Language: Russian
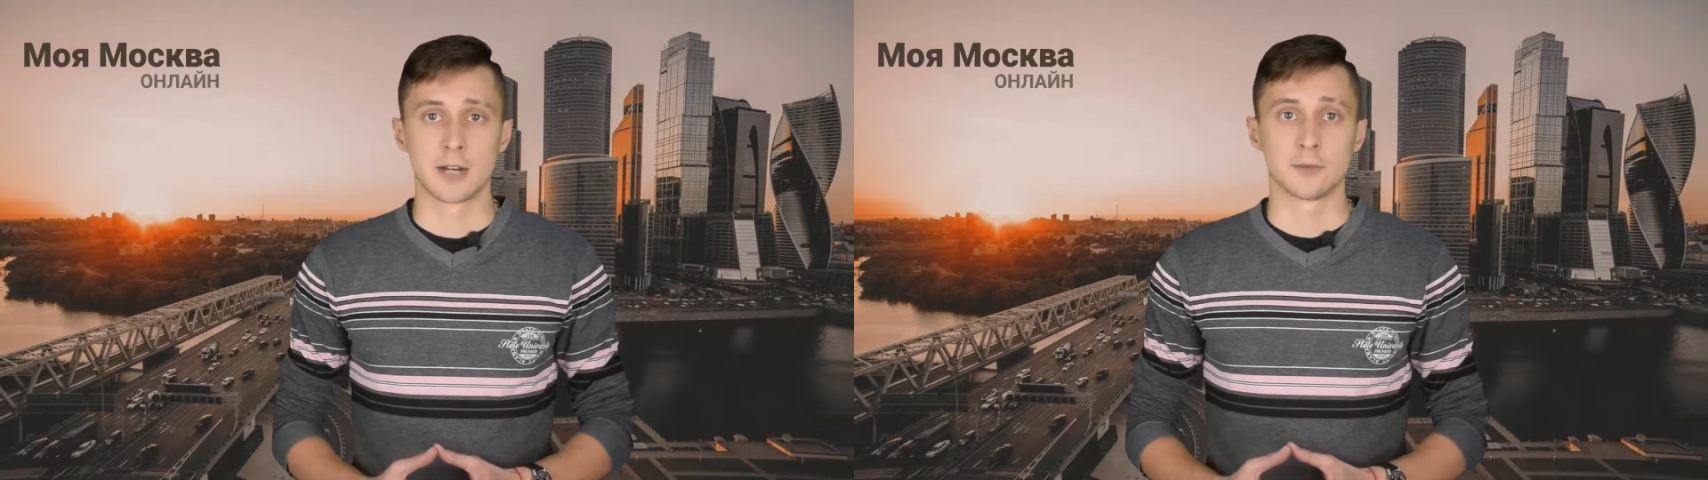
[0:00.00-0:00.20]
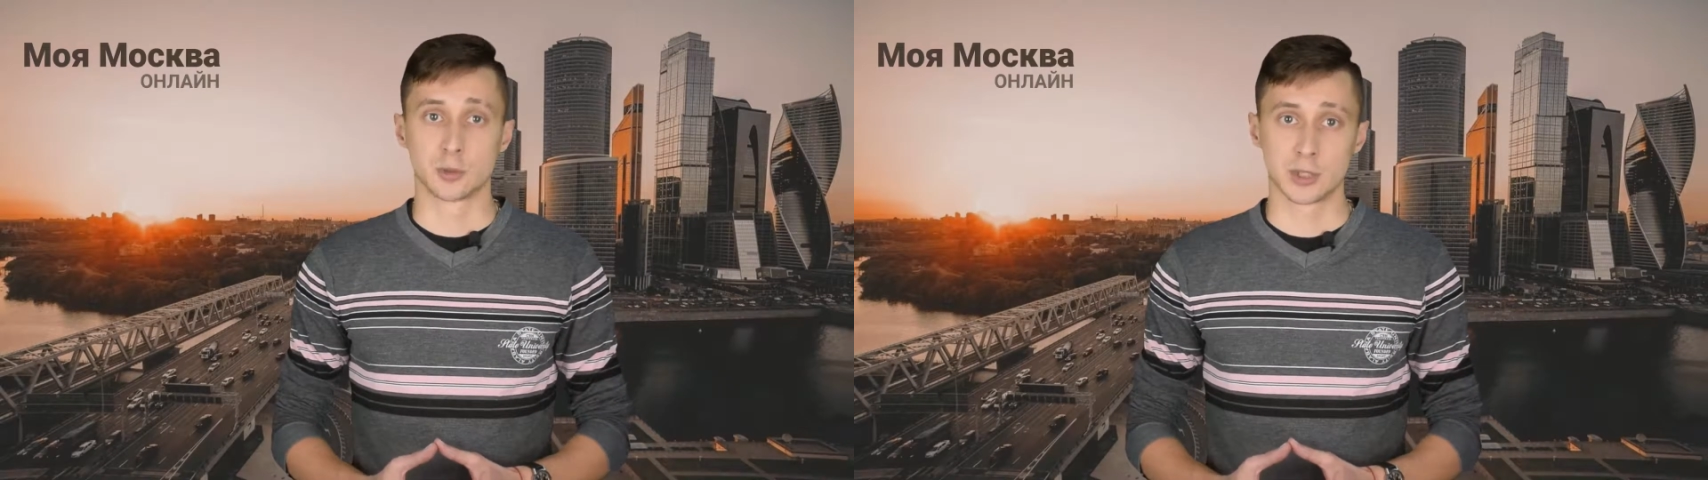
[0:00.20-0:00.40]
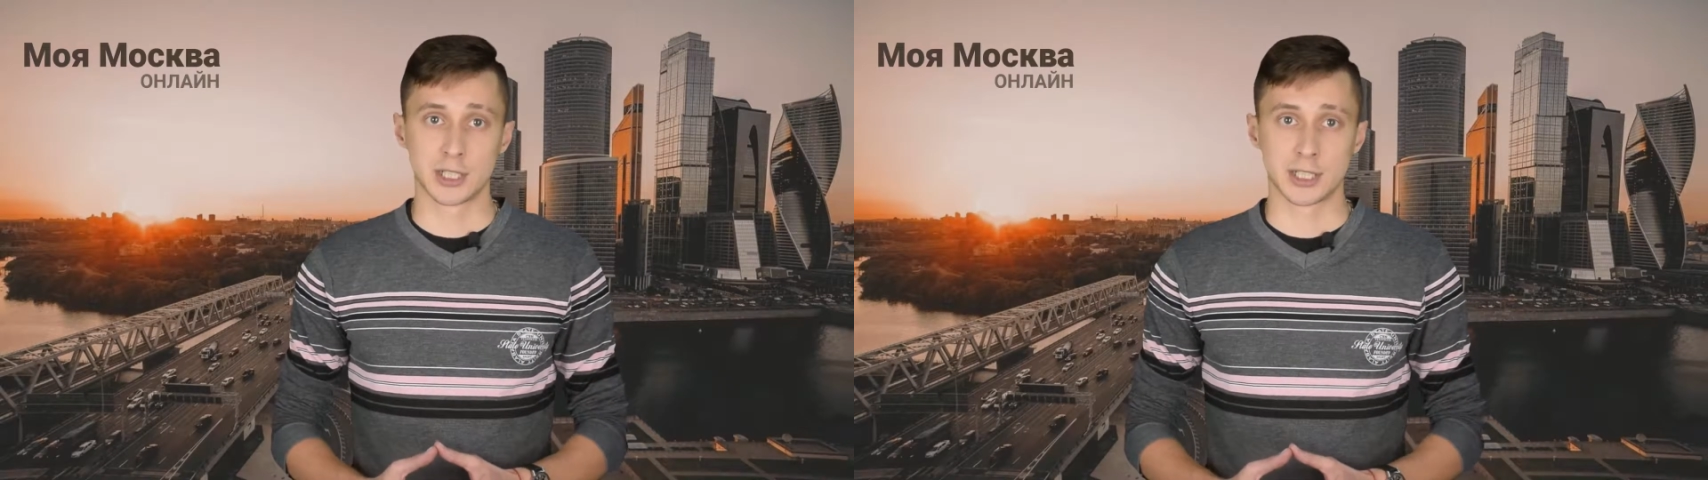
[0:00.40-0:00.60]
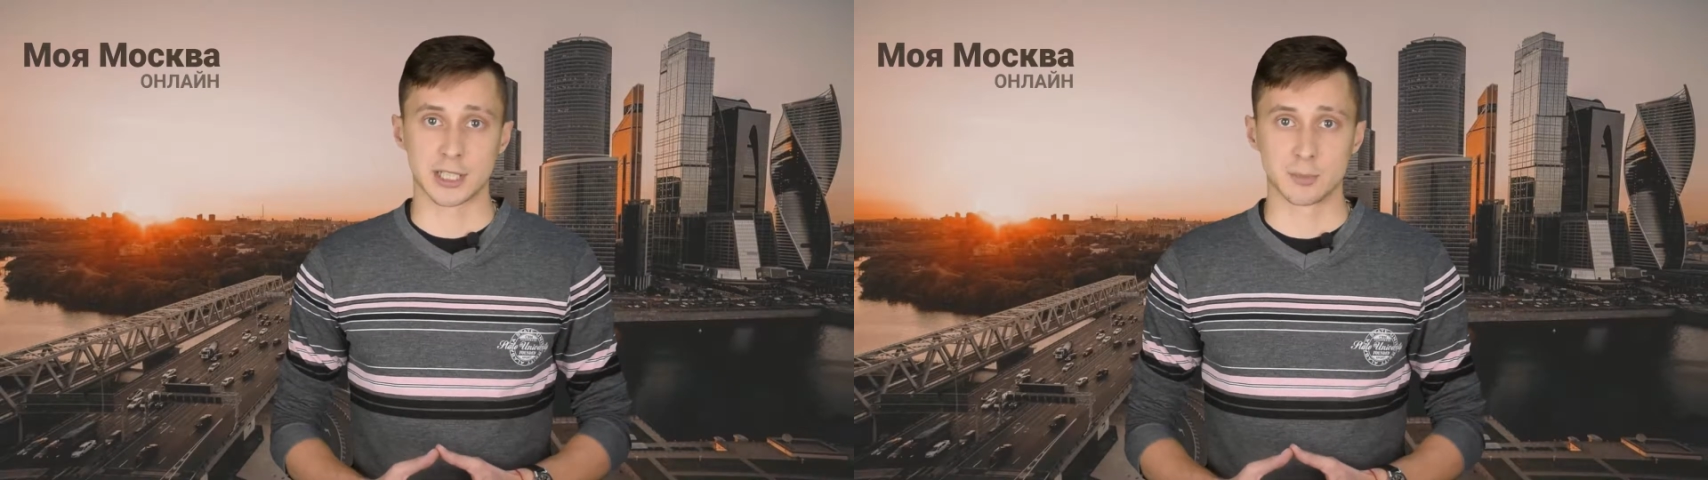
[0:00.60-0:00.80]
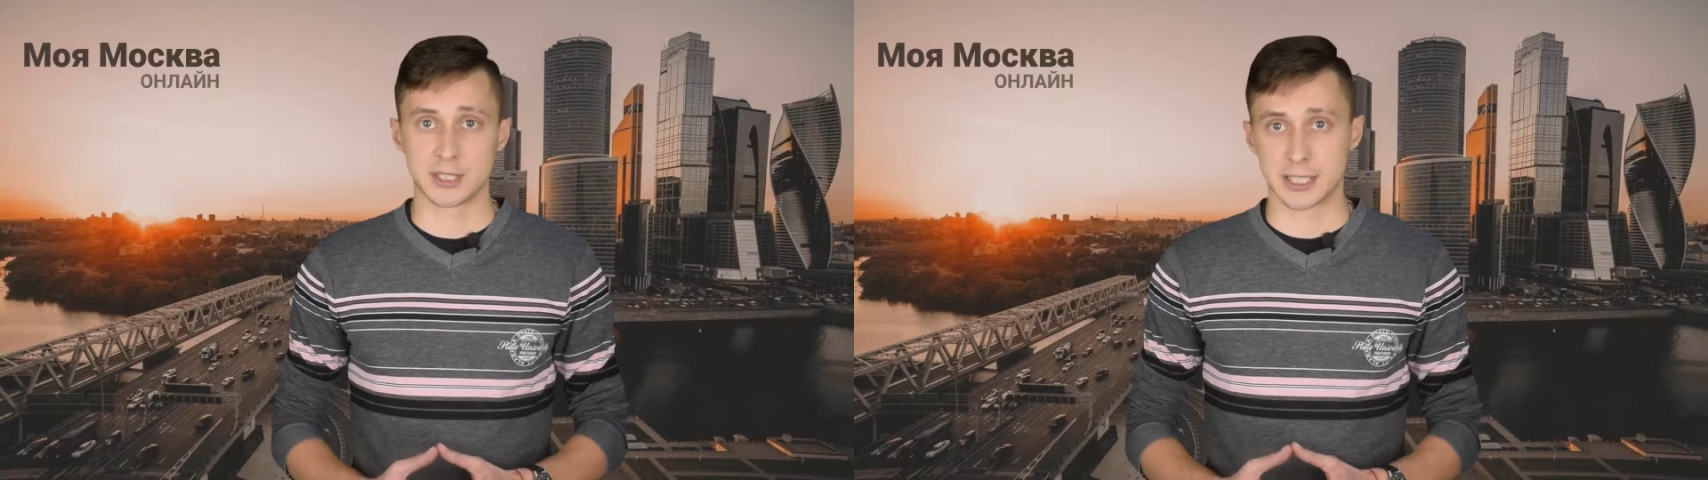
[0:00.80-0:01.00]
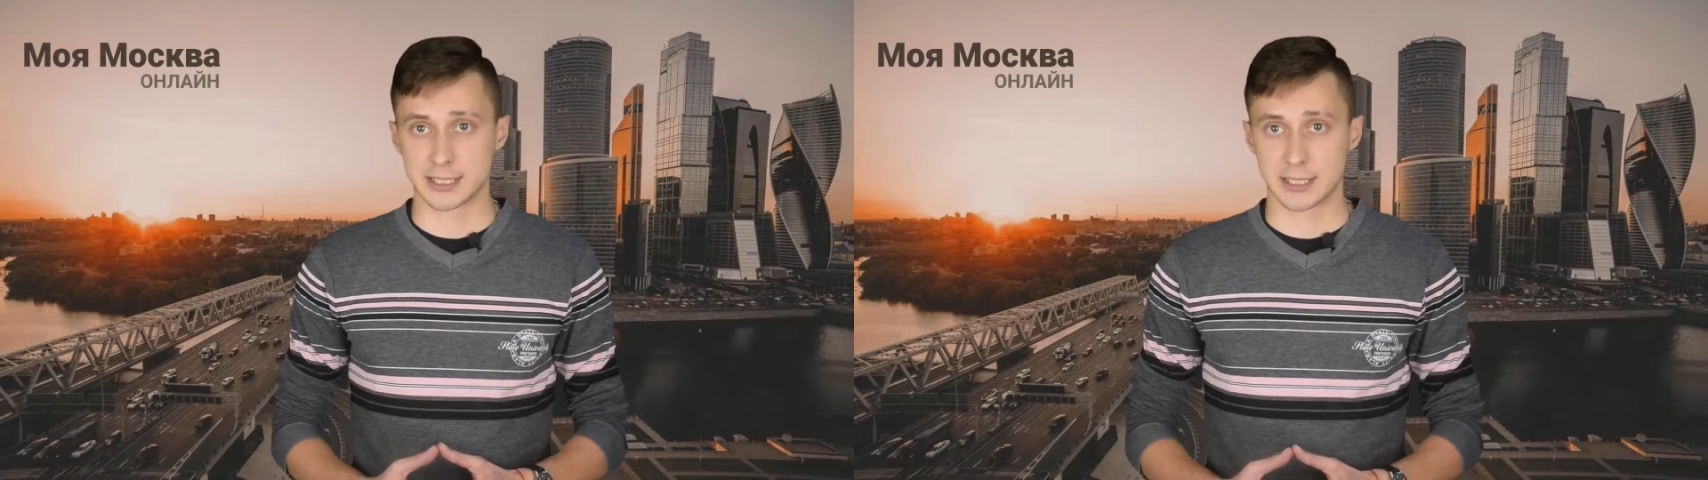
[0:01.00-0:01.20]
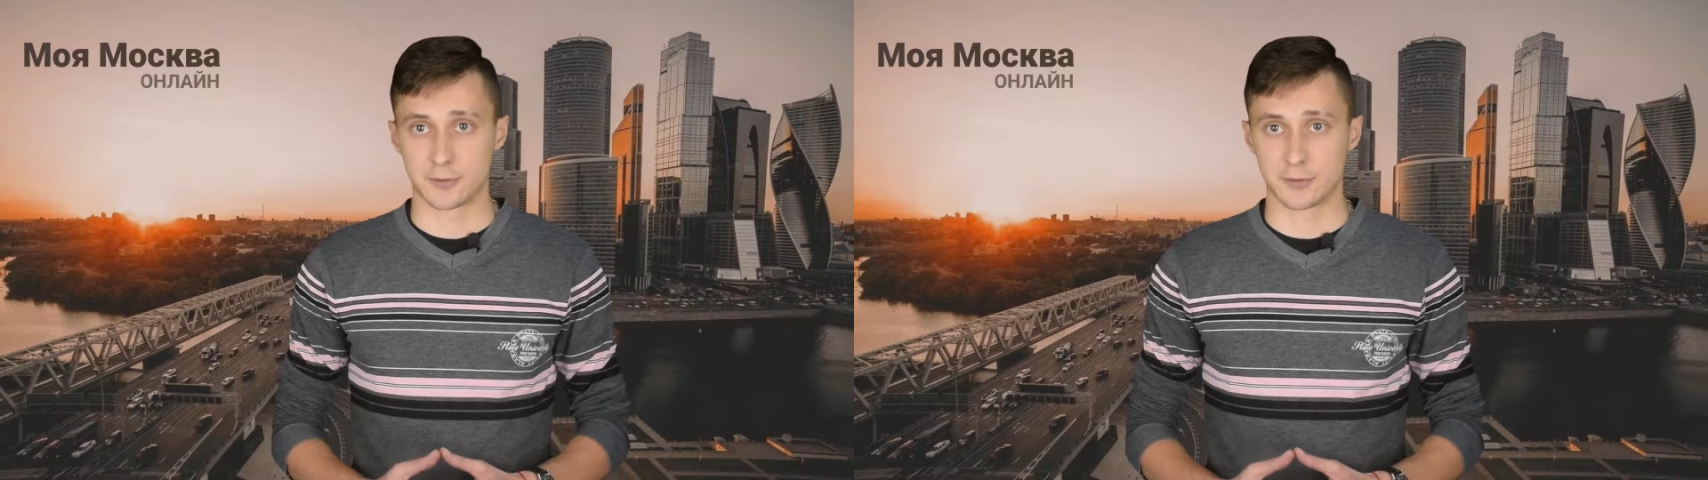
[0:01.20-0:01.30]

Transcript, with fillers: в других разместятся